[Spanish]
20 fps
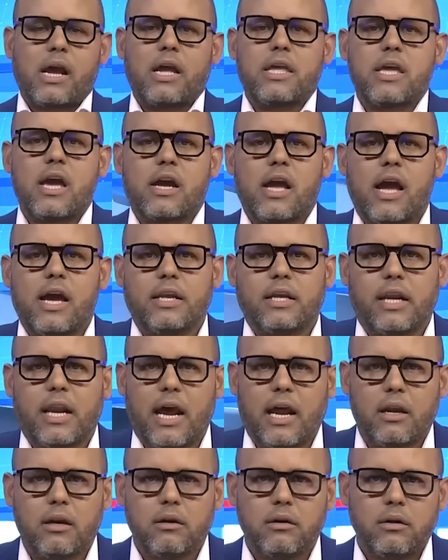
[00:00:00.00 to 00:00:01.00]
que llegue a
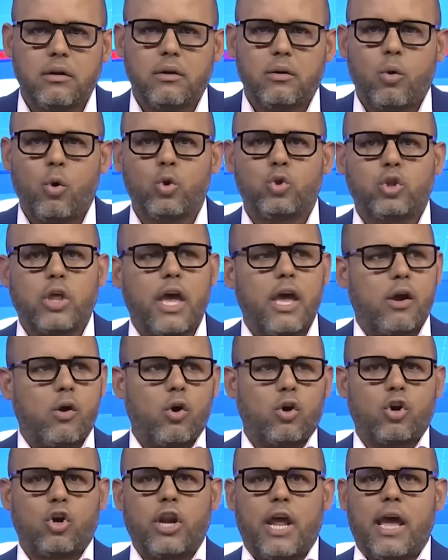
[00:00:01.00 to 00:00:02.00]
general. Usted es
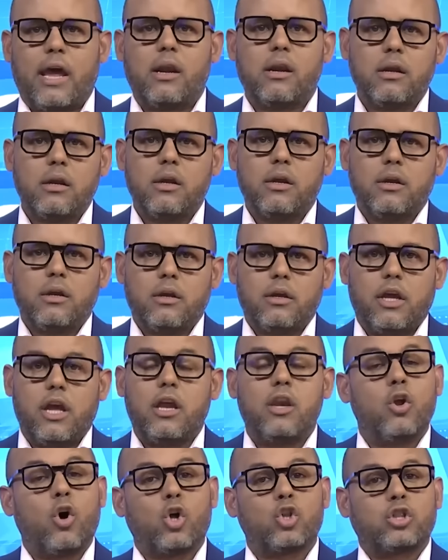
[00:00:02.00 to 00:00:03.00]
coronel
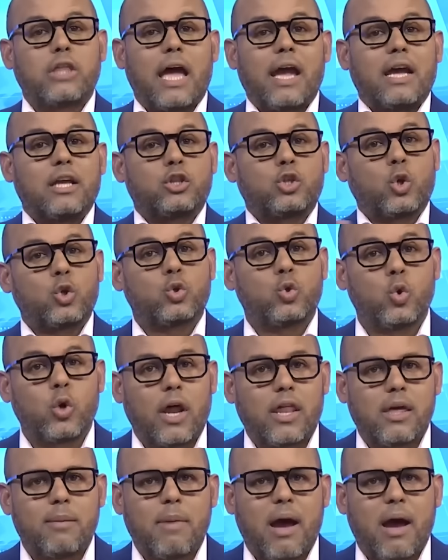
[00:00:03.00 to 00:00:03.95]
y no está en estructura de